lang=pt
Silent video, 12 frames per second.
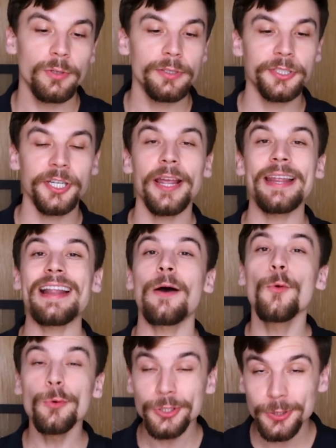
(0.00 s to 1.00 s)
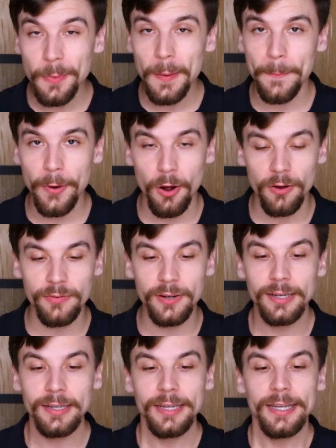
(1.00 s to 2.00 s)
quando eu cheguei na última
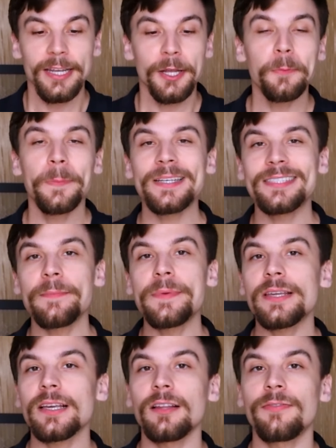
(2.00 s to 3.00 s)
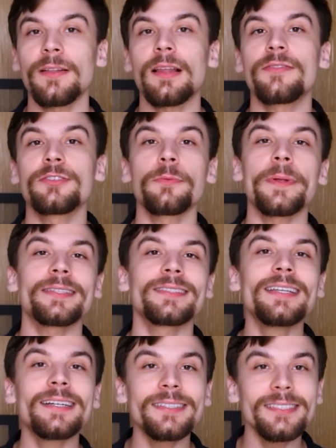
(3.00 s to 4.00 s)
prova, eu percebi que ela falava sobre as
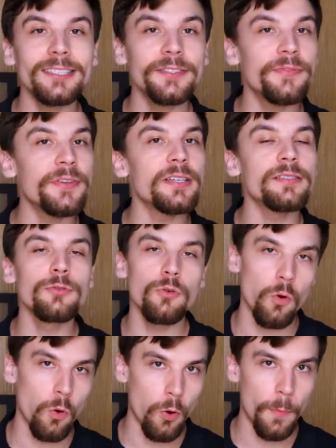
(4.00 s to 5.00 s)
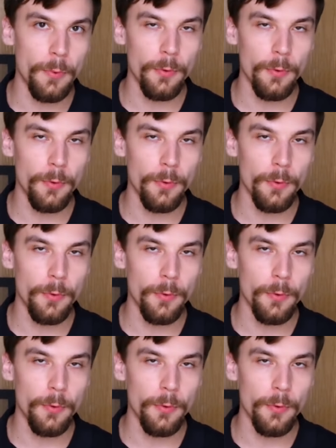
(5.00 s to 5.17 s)
grandes vias do corpo.